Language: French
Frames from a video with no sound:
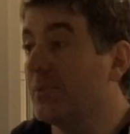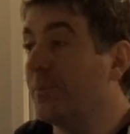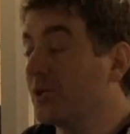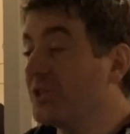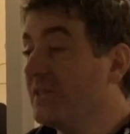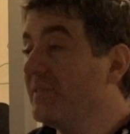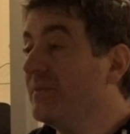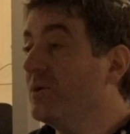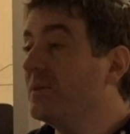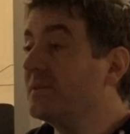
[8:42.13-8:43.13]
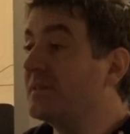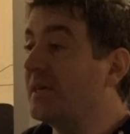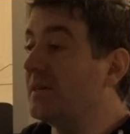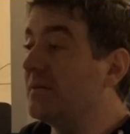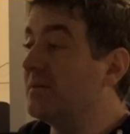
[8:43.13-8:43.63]
Le prochain événement,
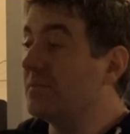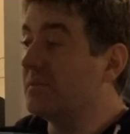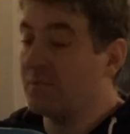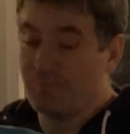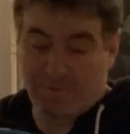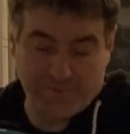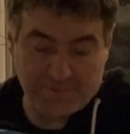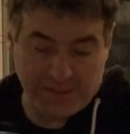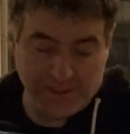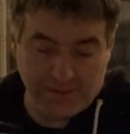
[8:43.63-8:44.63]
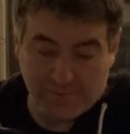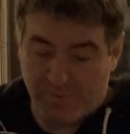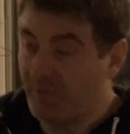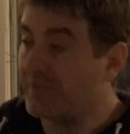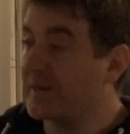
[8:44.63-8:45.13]
c'est fin février,
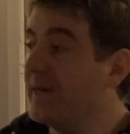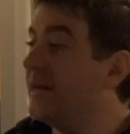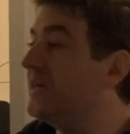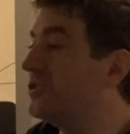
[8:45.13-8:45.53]
20 février.